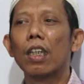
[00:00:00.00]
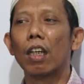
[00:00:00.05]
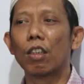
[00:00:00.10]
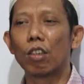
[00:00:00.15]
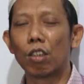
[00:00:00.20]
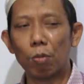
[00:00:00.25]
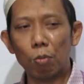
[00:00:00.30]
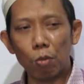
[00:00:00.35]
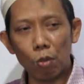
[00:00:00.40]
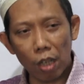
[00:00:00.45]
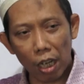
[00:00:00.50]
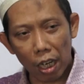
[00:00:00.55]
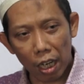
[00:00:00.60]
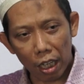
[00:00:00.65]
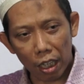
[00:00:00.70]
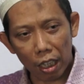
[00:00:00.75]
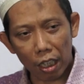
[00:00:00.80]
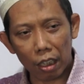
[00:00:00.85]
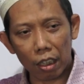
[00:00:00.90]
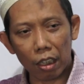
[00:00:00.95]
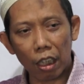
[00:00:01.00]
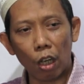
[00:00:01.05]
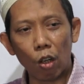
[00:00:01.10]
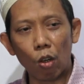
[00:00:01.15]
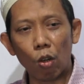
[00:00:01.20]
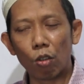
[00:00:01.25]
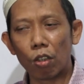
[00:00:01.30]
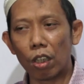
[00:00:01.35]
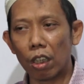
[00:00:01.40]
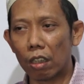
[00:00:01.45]
tidak semua
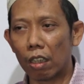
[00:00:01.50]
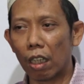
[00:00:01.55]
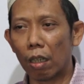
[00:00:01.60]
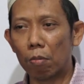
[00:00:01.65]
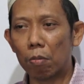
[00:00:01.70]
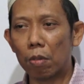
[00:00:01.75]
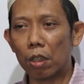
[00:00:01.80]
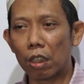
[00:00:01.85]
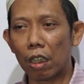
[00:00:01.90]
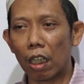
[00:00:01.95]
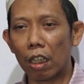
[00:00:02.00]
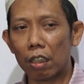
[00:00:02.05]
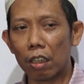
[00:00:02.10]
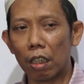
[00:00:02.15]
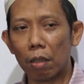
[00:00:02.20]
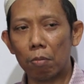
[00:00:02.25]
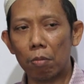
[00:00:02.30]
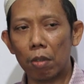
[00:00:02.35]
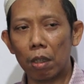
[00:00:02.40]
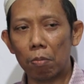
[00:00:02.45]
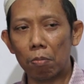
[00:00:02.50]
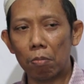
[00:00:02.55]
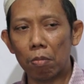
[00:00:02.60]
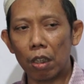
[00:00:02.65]
kalau kita misalnya